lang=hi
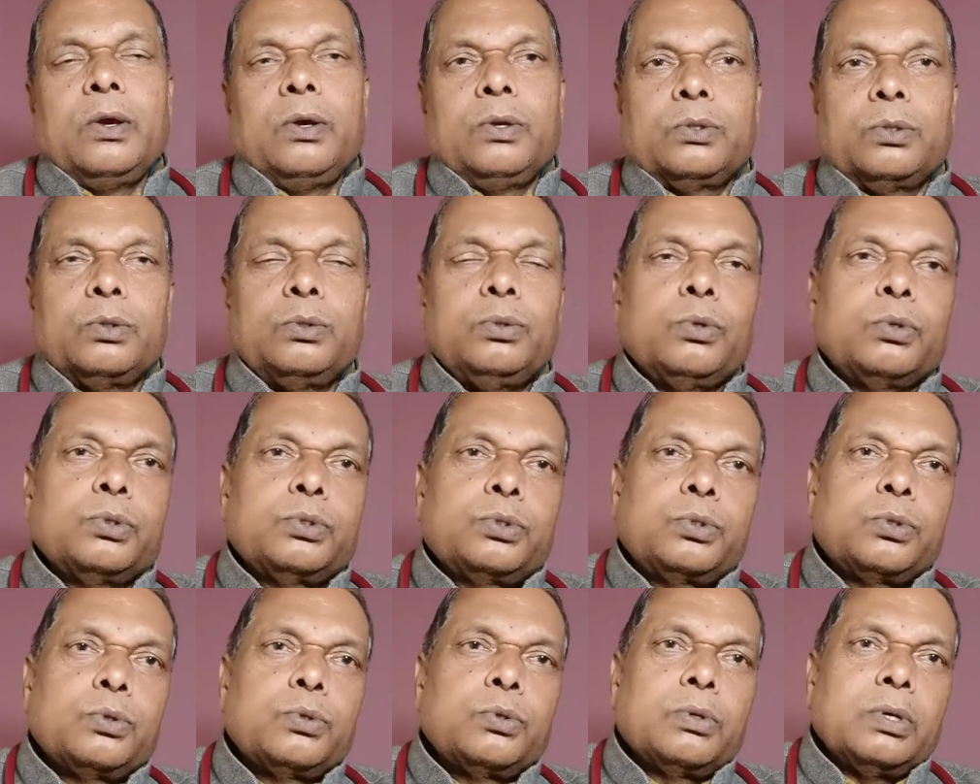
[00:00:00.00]
तो
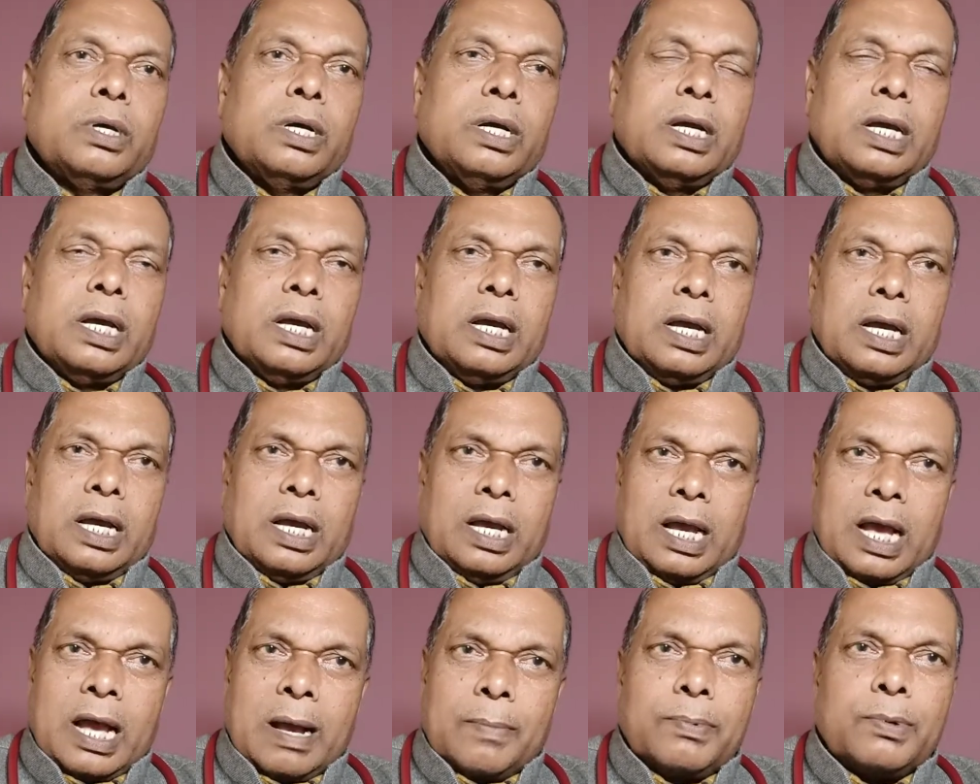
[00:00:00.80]
दोस्तों
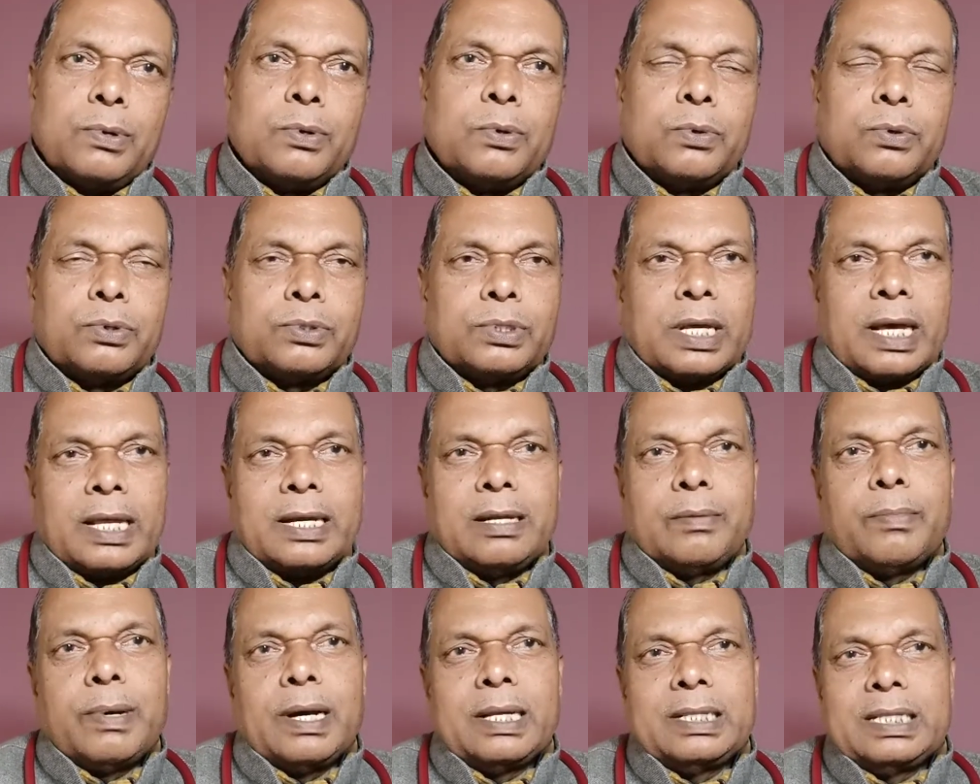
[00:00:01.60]
आप लोगों को सारी
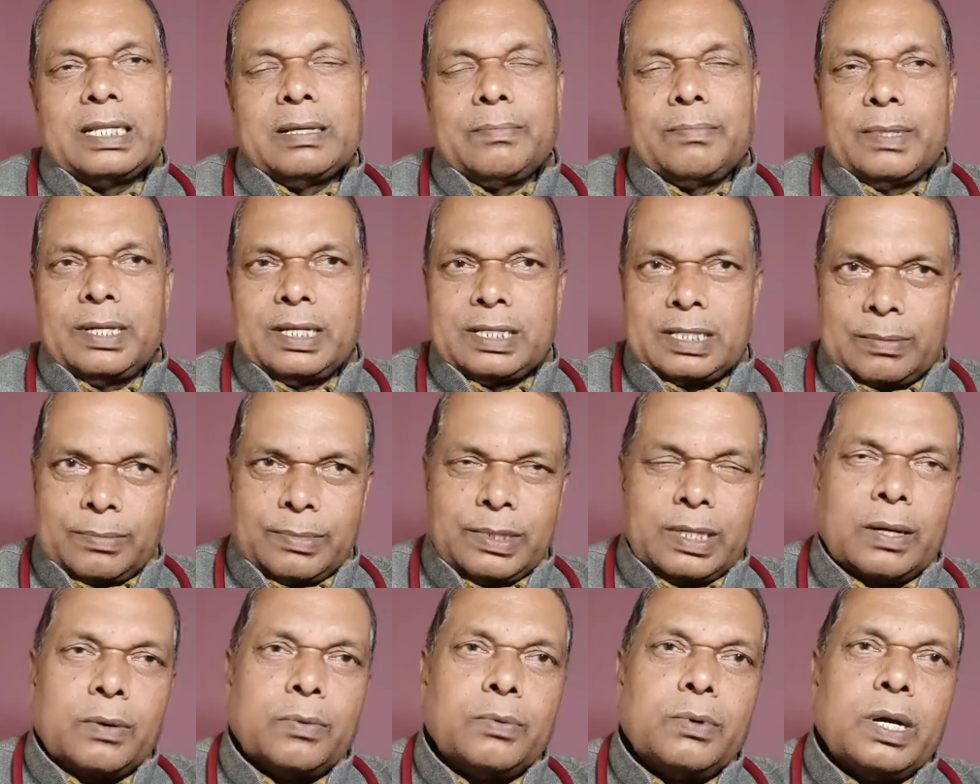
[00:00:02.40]
बातें मैं
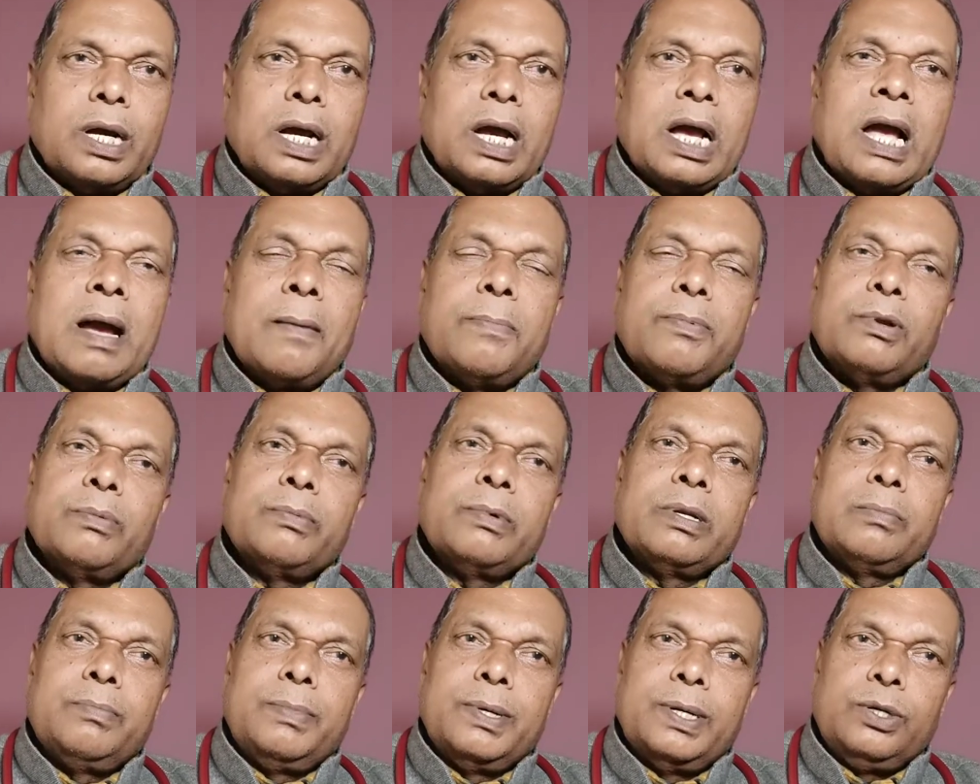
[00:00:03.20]
समझाऊंगा आप लोग
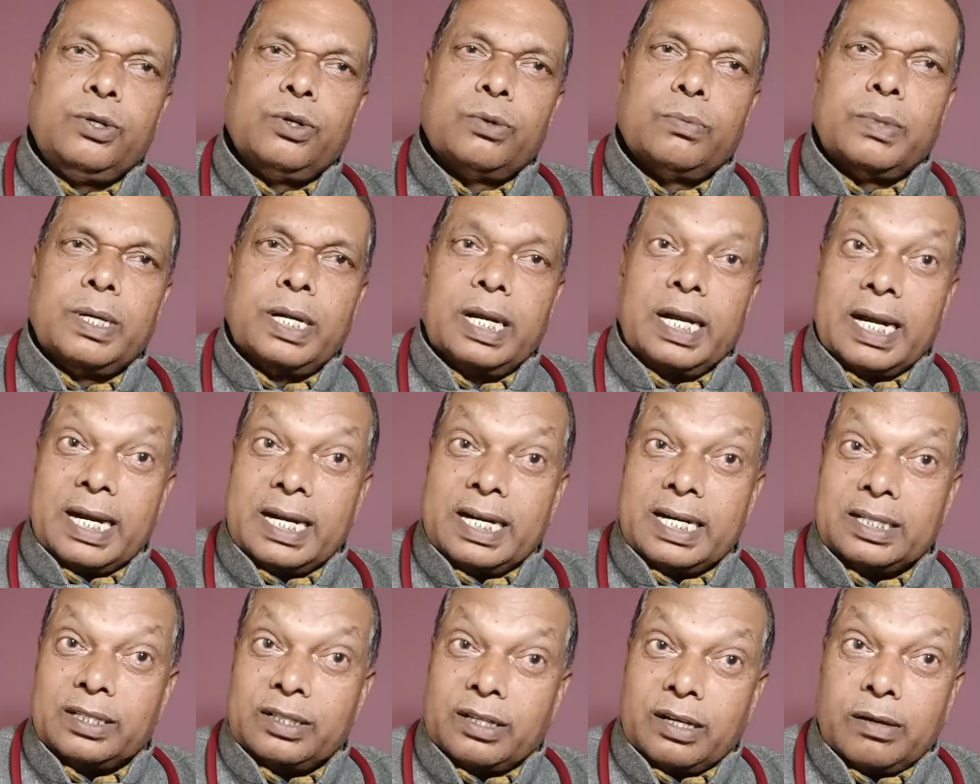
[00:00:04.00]
मेरे वीडियो में
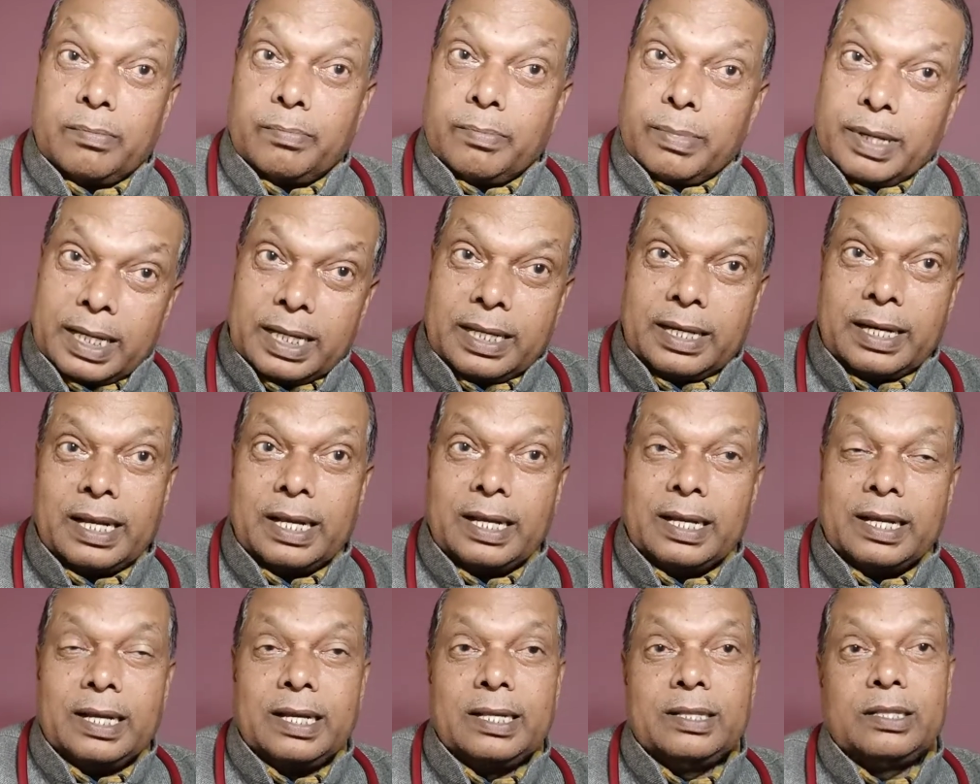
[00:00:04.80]
एंड तक बने
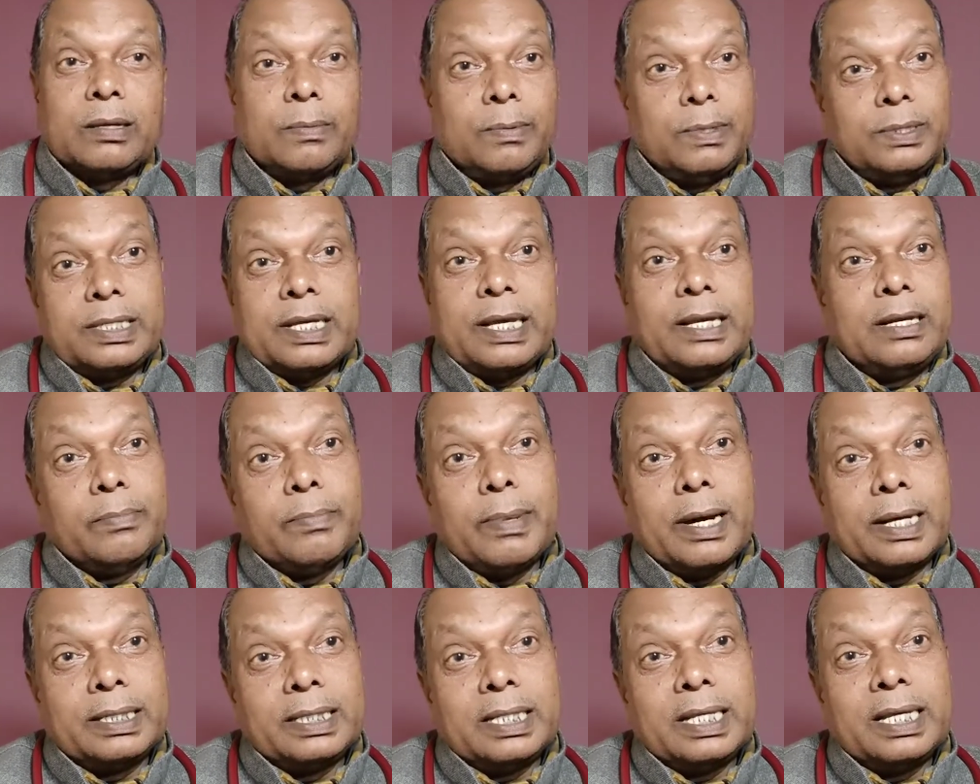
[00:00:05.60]
रहेंगे तभी सारी
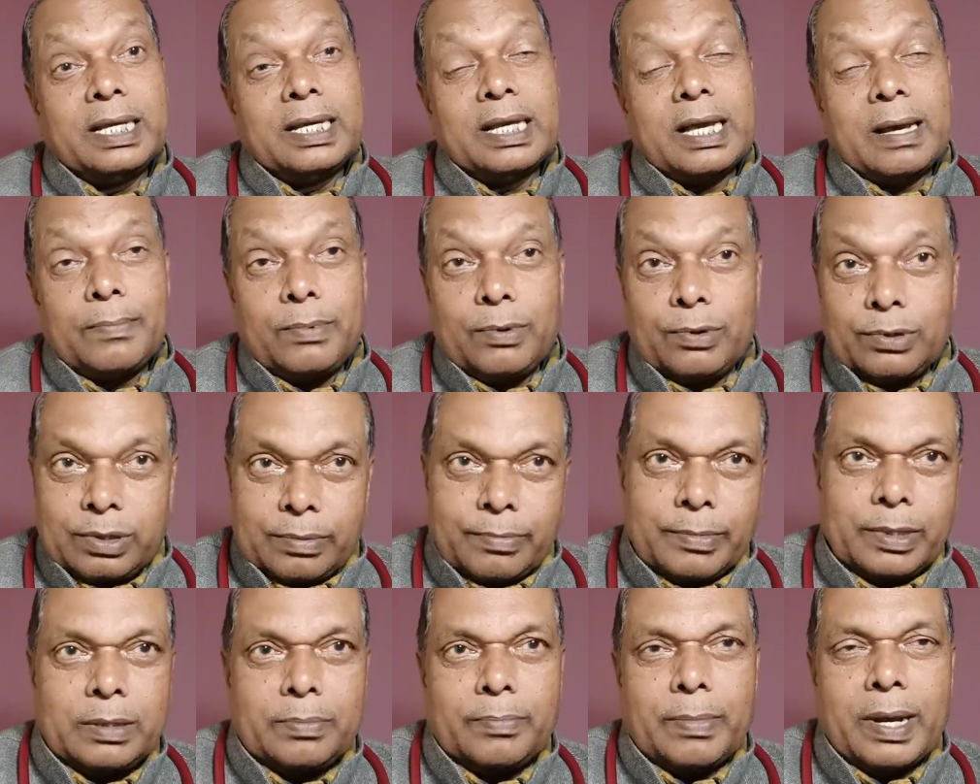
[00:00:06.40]
बातें आप लोग
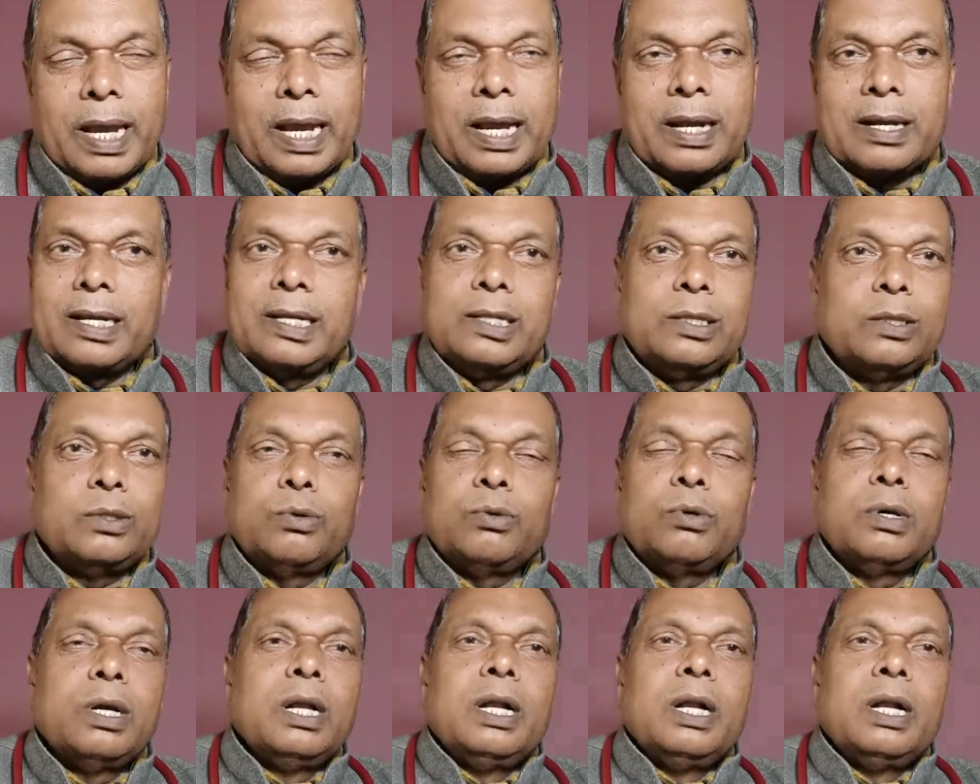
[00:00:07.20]
समझ पाएंगे नहीं तो